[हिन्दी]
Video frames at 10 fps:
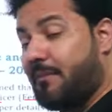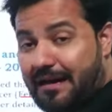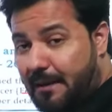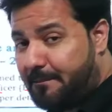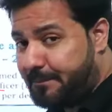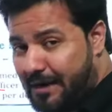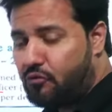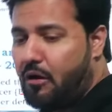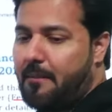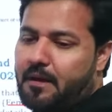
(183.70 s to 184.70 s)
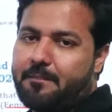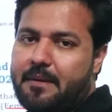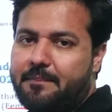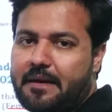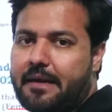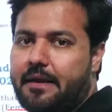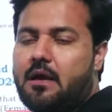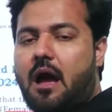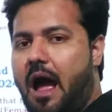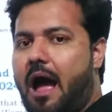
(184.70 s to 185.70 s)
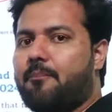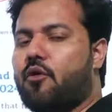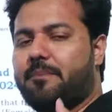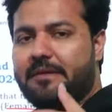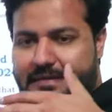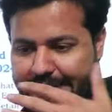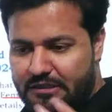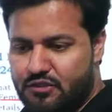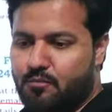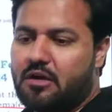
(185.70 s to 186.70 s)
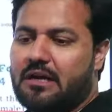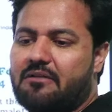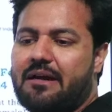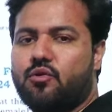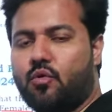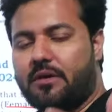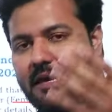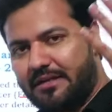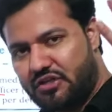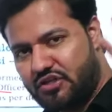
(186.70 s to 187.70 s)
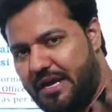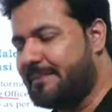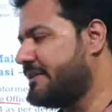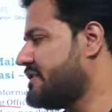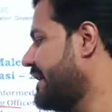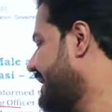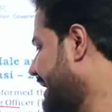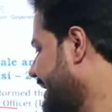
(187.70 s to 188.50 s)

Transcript: 12 अप्रैल को आपका पेपर है आपको अपनी टिकट्स बुक करवानी होंगी अदर शहर में जाने के